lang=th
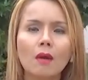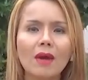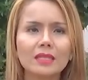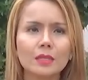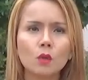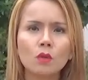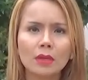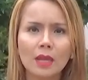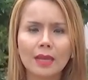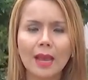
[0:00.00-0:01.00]
เขาอาจจะยุ่ง
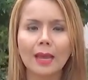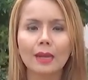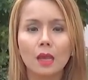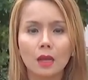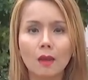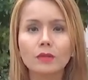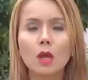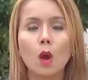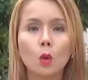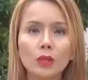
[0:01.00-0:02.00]
เรื่องงาน แล้ว
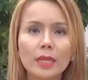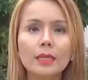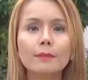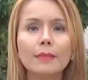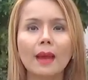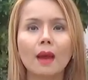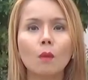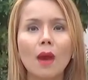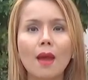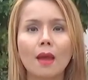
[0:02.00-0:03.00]
2 คุณอย่าลืมนะคะ
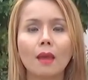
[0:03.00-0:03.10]
ว่า